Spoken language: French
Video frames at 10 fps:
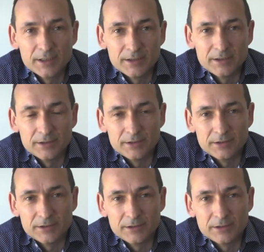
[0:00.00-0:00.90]

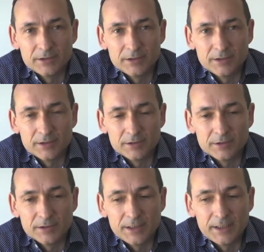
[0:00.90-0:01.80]

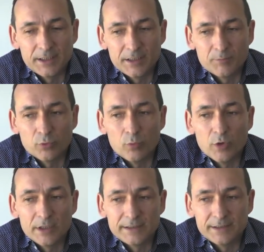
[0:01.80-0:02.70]
Euh, et pour
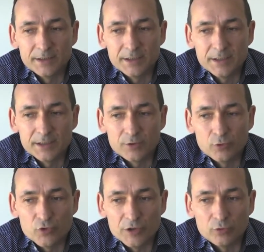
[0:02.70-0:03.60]
moi, l'intérêt
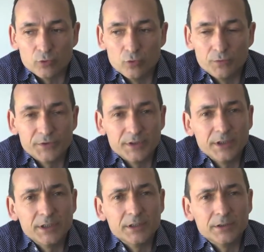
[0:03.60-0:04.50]
que j'y trouve,
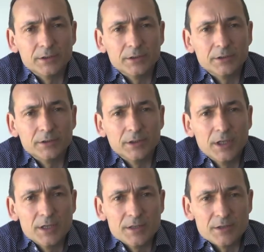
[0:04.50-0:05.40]
c'est
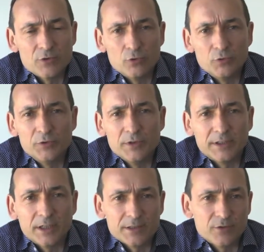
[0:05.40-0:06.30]
celui d'une
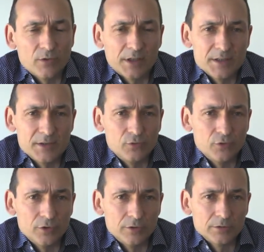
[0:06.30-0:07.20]
interaction avec les
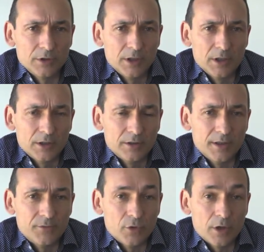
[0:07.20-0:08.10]
étudiants,
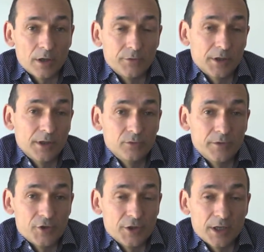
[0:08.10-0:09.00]
d'avoir avec la
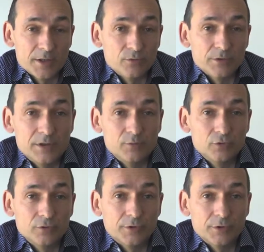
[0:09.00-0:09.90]
nouvelle génération
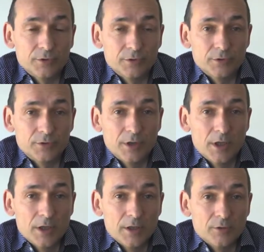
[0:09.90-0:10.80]
monte
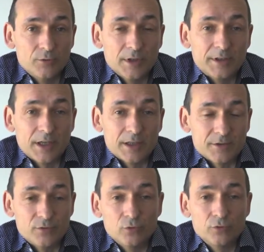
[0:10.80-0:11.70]
une
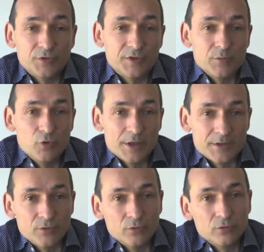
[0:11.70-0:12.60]
interaction, une
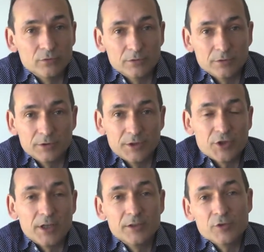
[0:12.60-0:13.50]
stimulation, euh, des
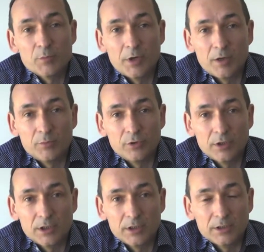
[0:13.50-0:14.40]
challenges par
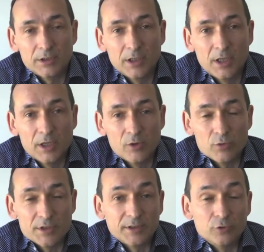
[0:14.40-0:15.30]
rapport
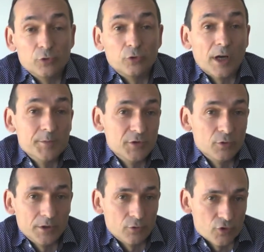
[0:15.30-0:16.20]
aux interlocuteurs
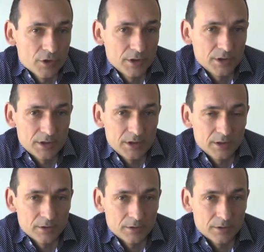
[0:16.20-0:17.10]
habituels que j'ai et qui
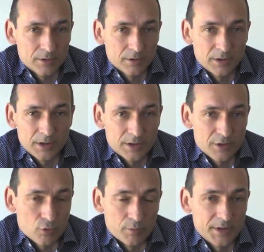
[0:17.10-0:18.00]
ne euh,
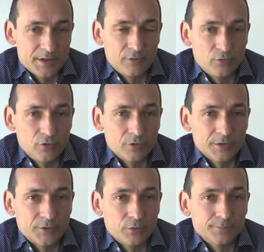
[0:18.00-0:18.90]
sont pas des étudiants,
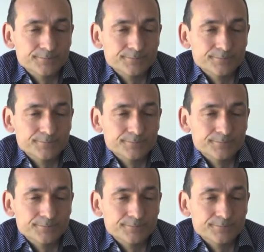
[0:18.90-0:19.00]
bien sûr.